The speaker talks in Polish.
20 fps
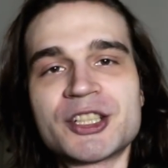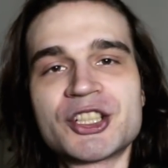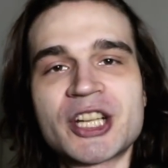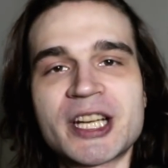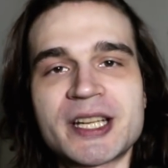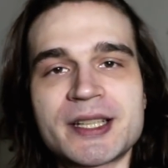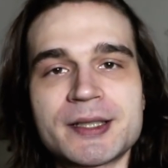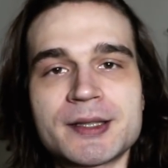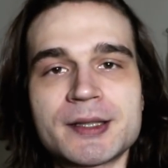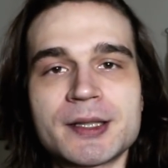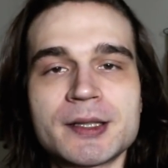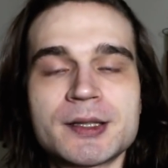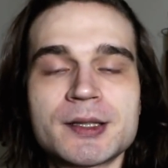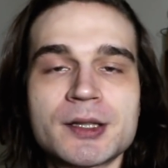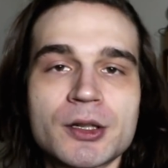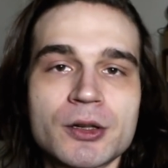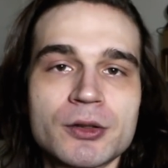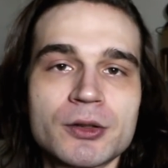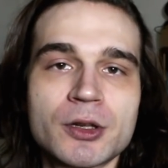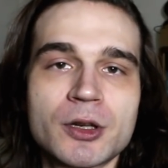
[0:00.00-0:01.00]
Cześć, z tej
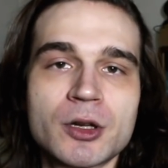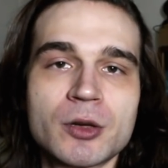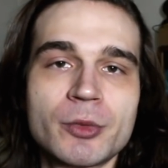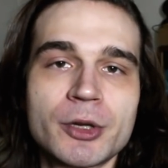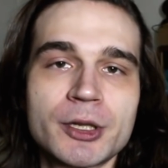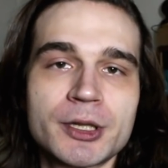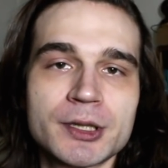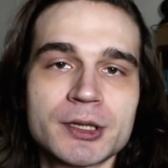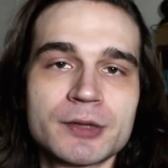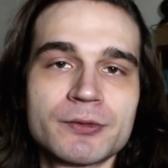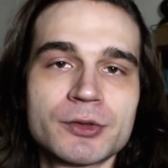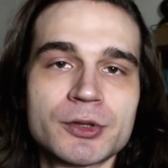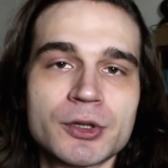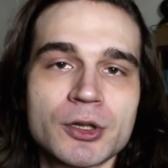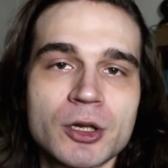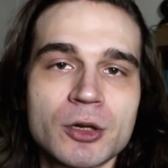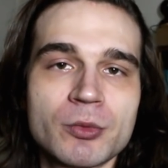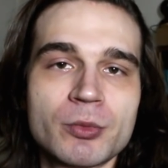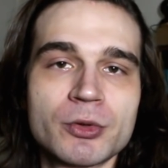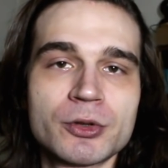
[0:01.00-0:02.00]
strony kobieta z
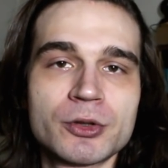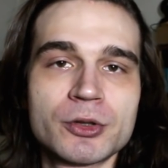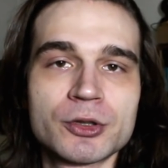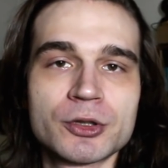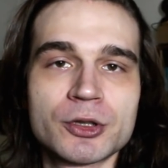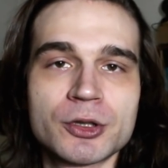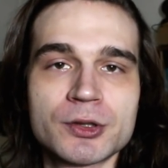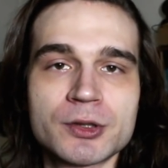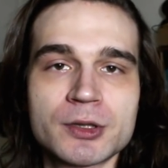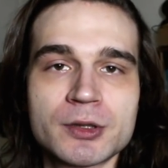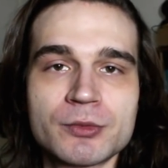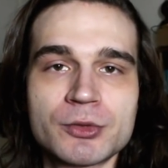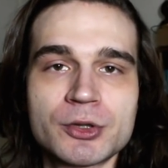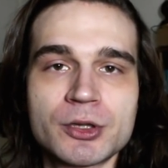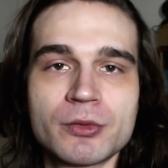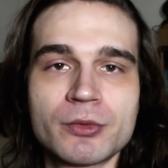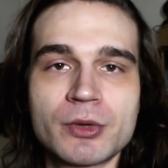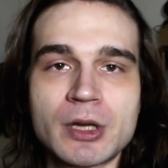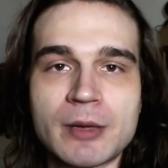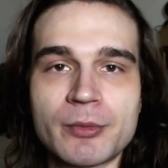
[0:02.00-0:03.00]
wysoko podnoszącym
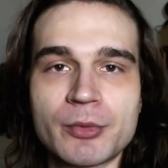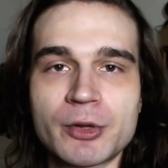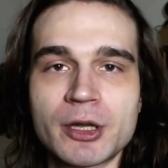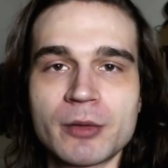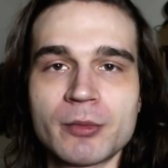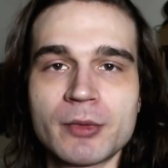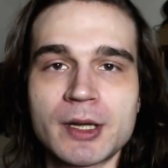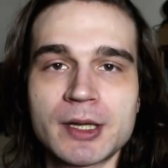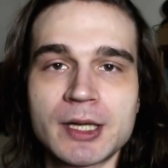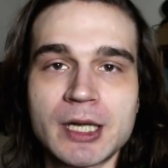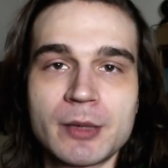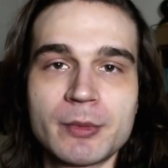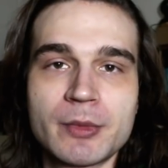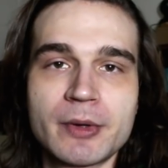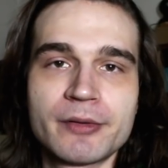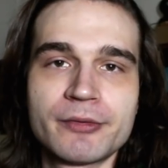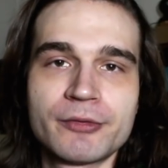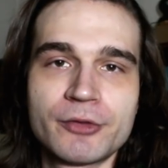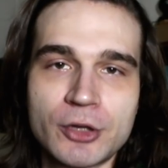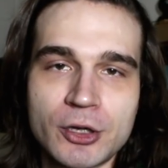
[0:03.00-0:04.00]
się jabłkiem
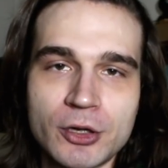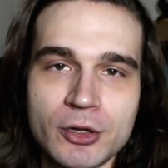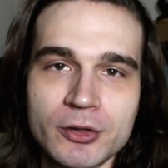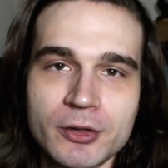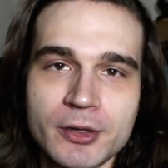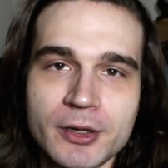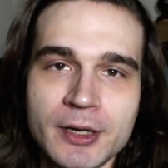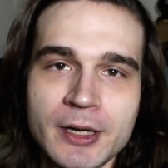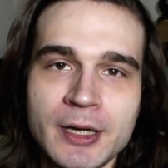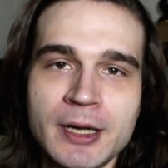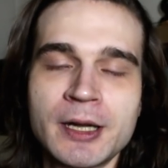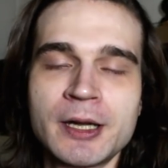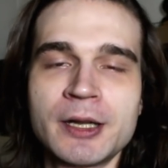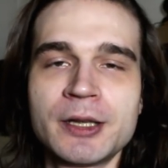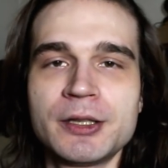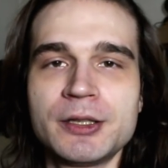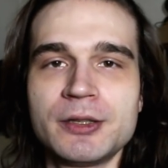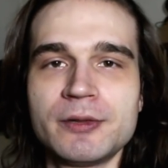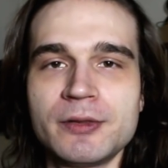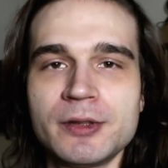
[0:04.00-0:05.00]
Adama Vlog
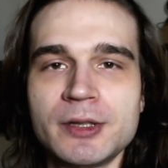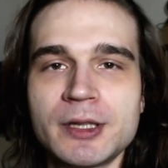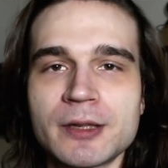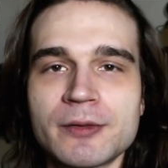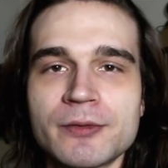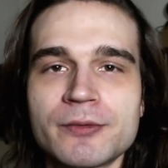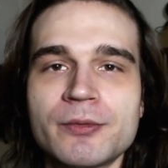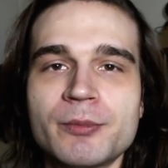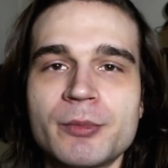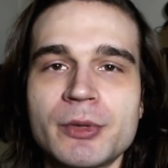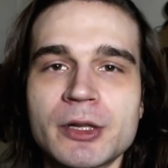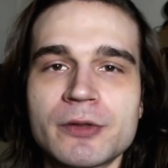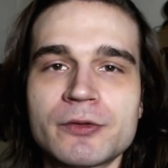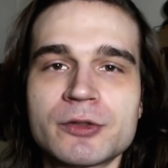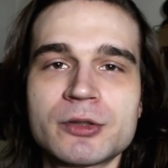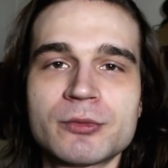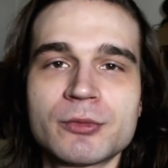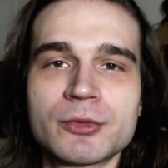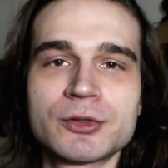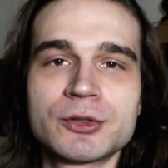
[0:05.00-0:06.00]
i witam w
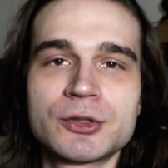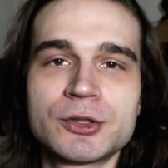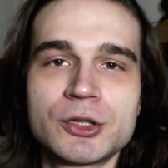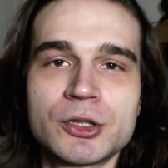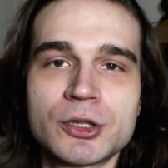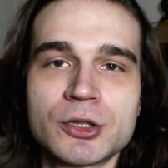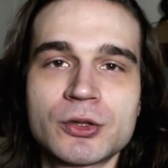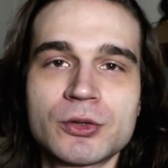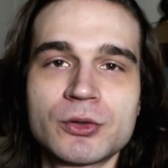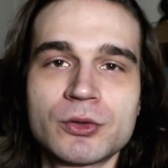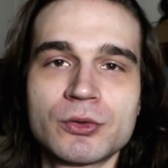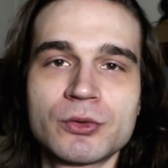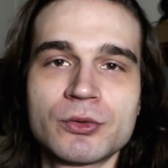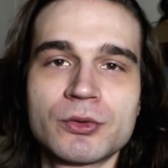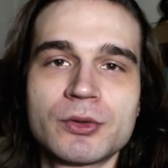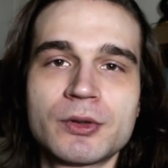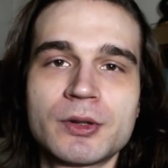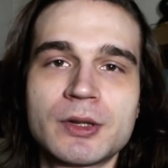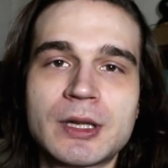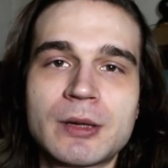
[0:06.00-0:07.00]
pierwszym
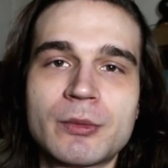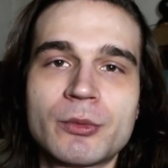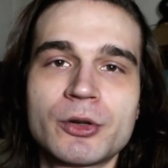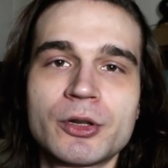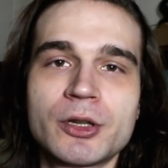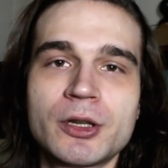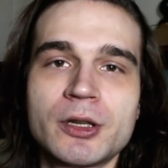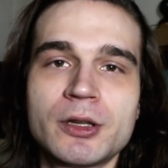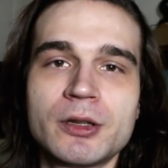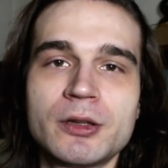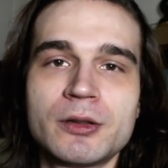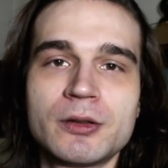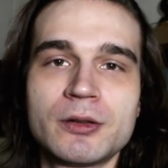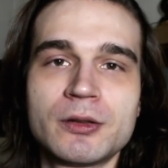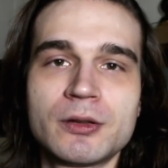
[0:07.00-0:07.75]
odcinku na mojej,